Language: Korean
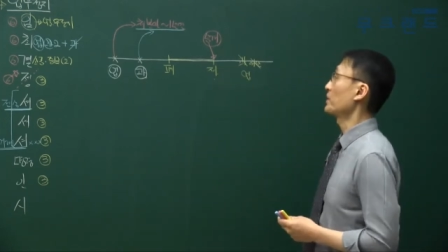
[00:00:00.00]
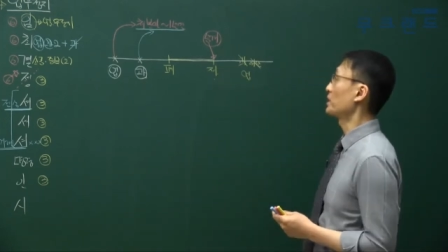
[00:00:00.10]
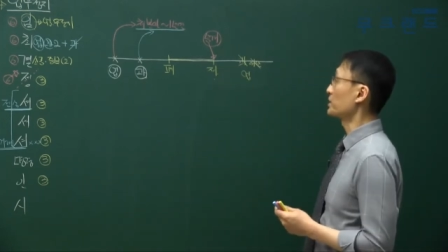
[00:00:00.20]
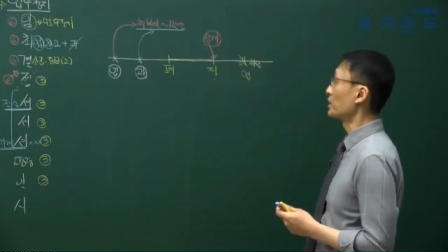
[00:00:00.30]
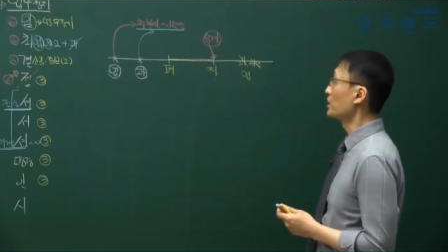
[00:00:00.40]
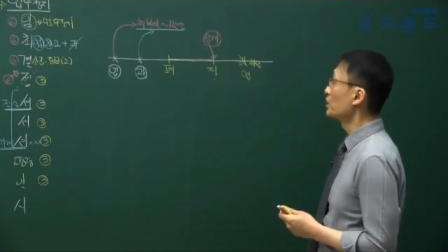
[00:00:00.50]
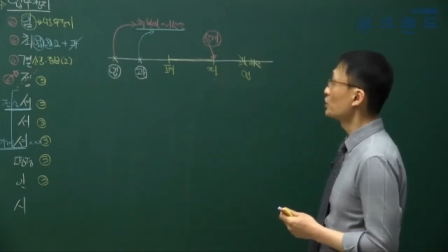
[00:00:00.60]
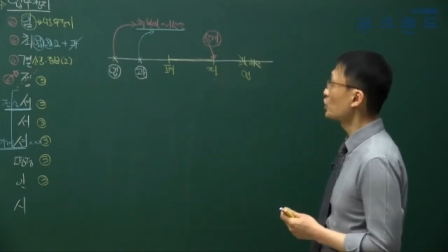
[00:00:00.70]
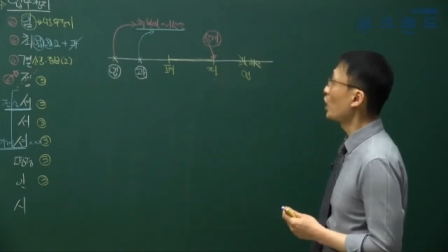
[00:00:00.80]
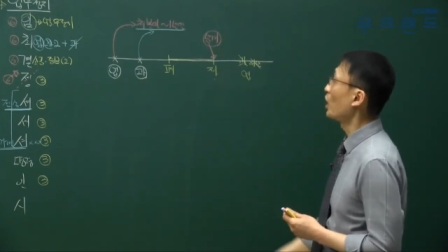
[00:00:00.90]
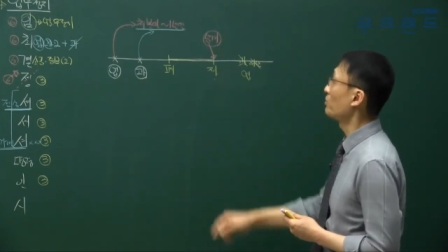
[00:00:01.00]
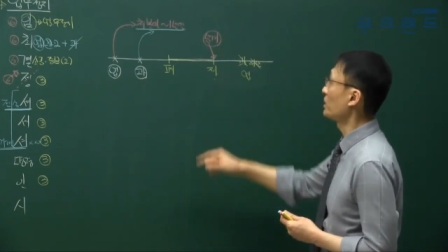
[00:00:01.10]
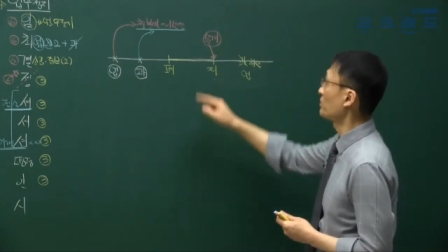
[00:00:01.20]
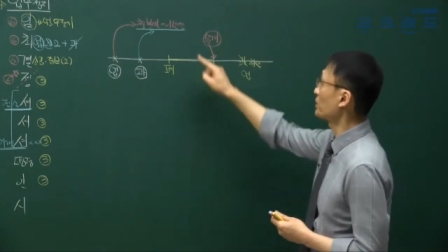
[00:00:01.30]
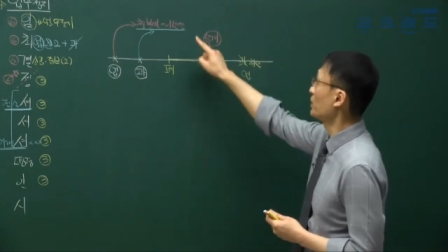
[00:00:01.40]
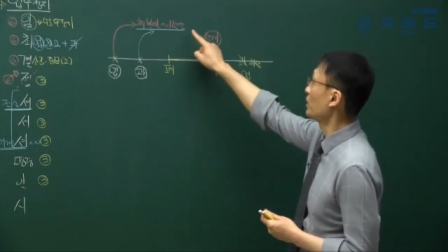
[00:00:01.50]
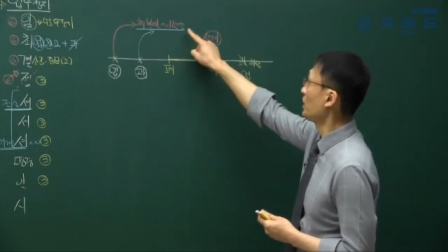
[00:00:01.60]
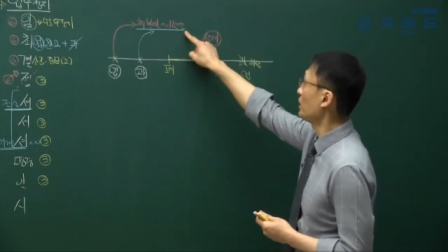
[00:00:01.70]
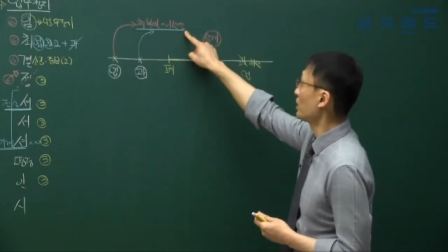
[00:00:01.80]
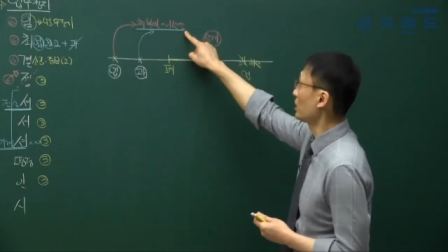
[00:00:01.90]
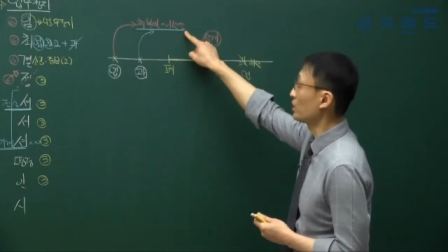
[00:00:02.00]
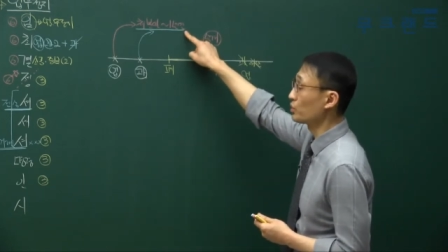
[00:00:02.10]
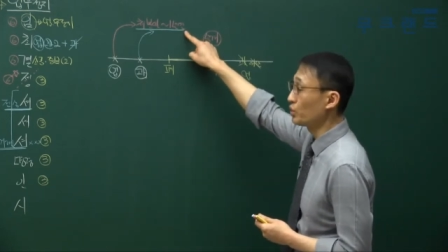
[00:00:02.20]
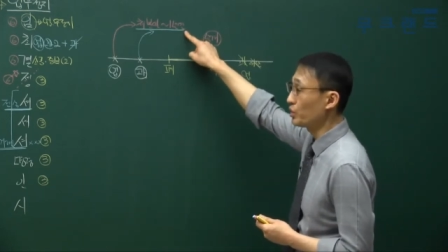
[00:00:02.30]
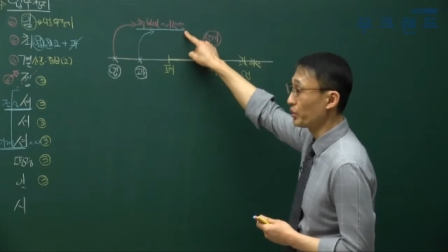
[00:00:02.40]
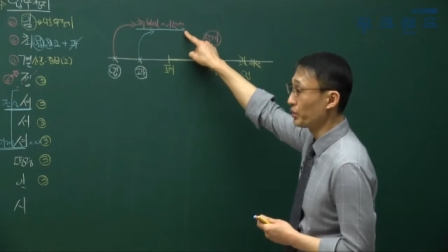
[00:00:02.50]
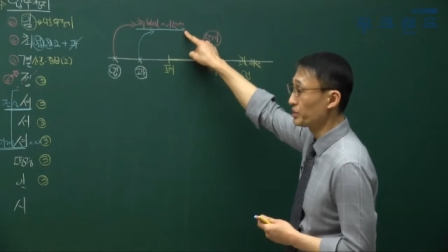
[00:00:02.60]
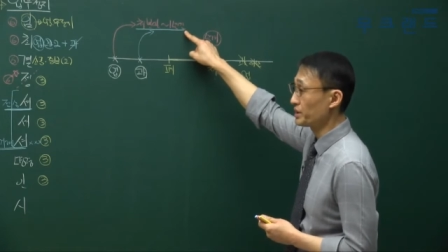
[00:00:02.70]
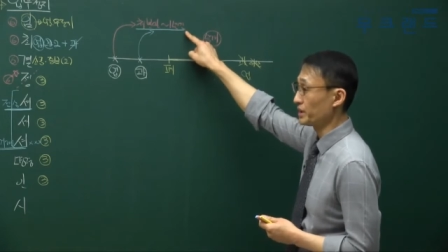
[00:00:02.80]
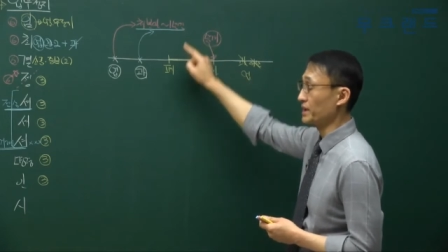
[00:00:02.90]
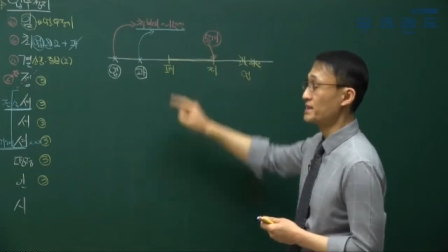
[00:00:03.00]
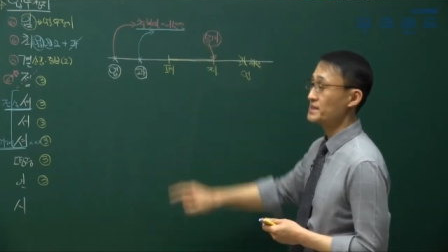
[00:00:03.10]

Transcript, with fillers: 그래서 처분일부터 1년간, 이걸 통으로 외우셔야 돼.